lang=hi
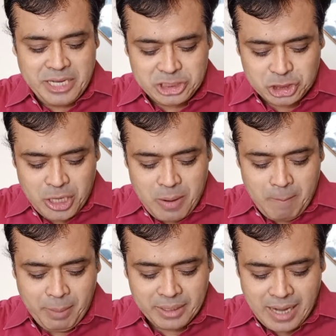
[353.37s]
बीच
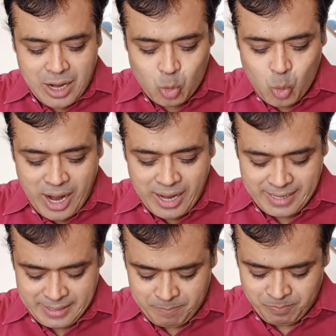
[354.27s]
बना हुआ
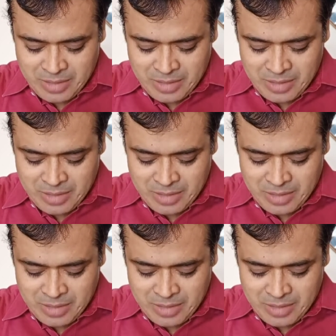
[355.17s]
है